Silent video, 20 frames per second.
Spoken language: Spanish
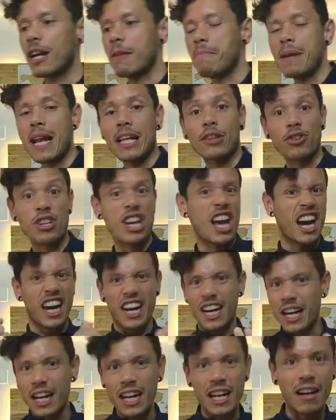en el plato y
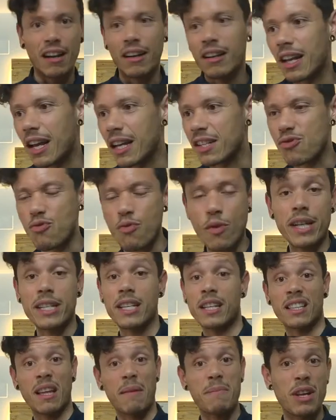agarra las
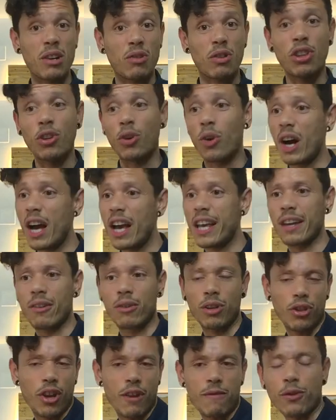nueces también cuando
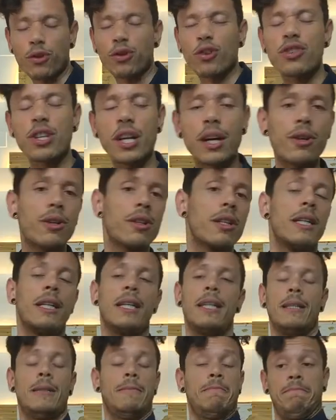cuando hay frutos secos.
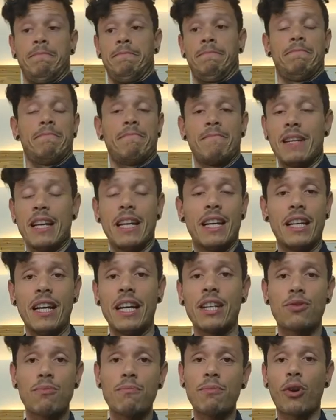Eh,
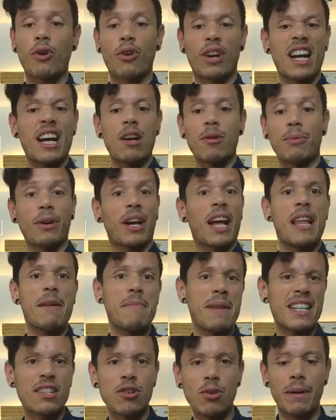es un poco raro porque
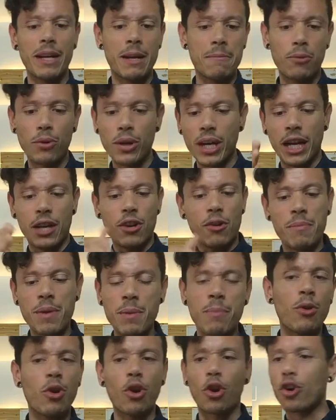además lo manipulan ellos
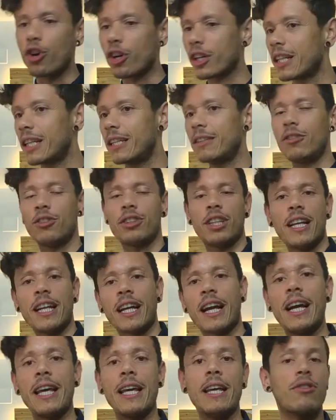mismos, lo cortan, lo
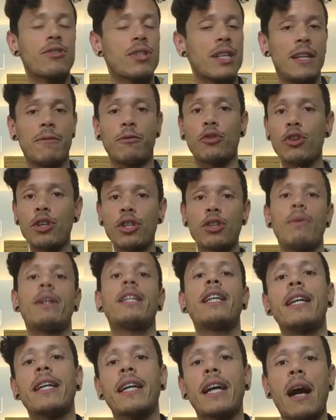tienen ahí, o sea, todo esto
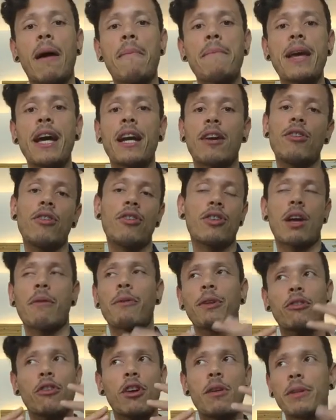va a tener que cambiar. Los
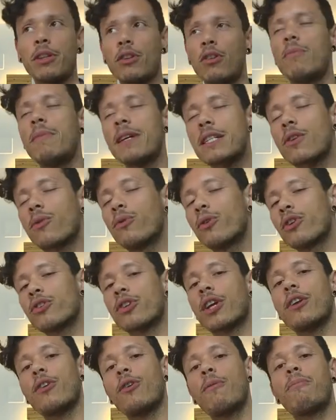habituamientos lo más seguro
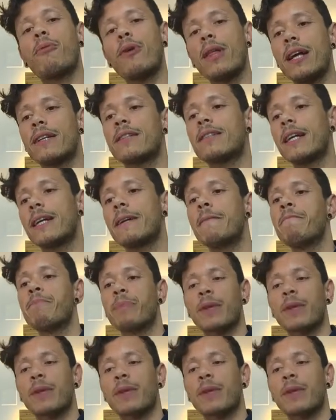es que no pueda ser